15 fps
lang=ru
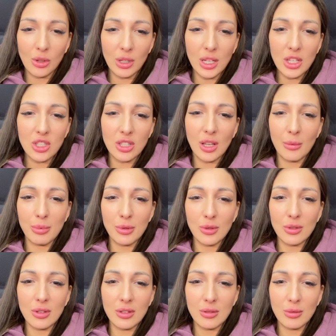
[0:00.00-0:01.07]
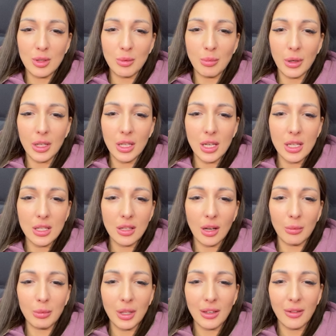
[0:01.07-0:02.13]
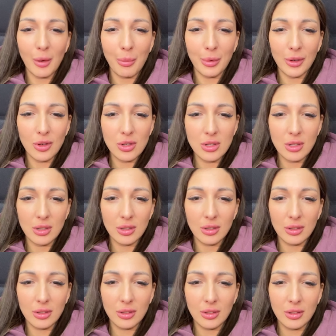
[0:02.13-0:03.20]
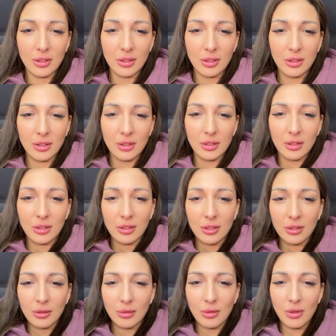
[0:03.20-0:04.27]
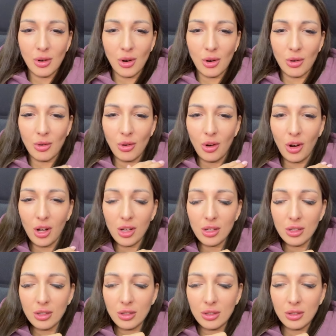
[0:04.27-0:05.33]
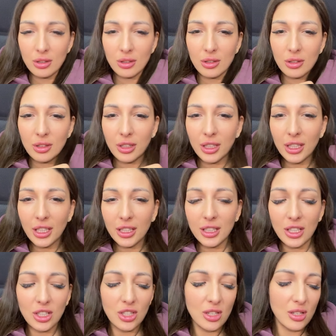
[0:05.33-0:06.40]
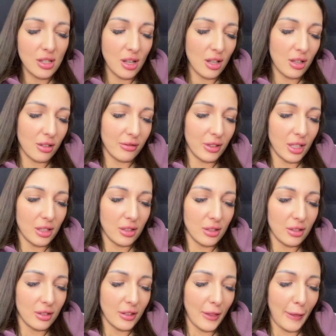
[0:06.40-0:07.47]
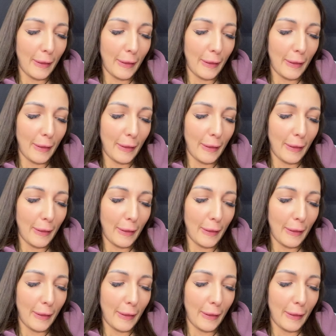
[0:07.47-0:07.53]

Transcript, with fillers: Что лично обсудить? У тебя есть ко мне вопросы? Ого! Я даже не знала, Влад.